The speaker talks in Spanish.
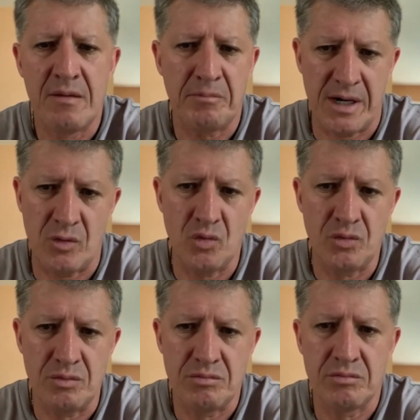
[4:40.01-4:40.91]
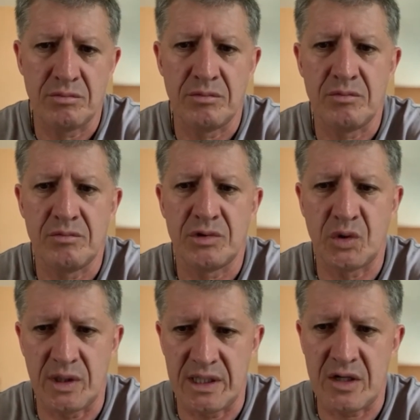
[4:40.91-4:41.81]
para un
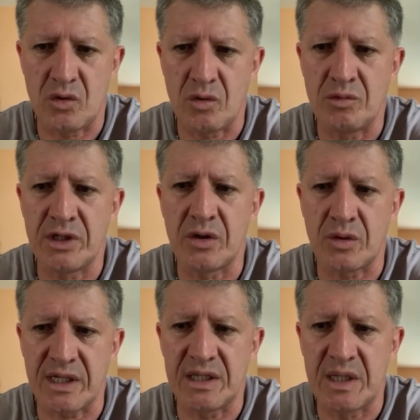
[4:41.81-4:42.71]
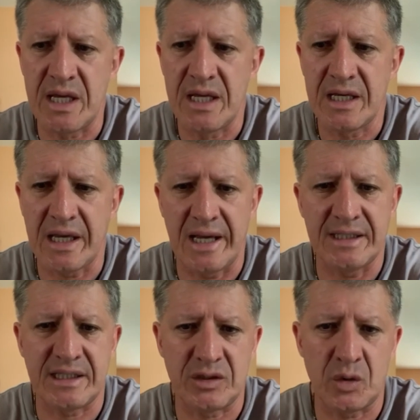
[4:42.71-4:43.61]
ciudadano común y corriente que a
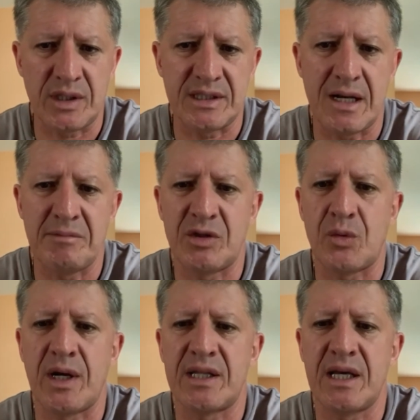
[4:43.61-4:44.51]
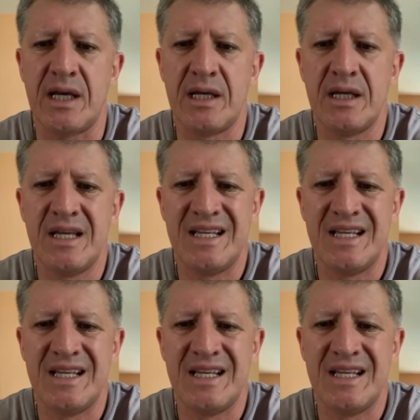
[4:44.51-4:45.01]
esas horas de la madrugada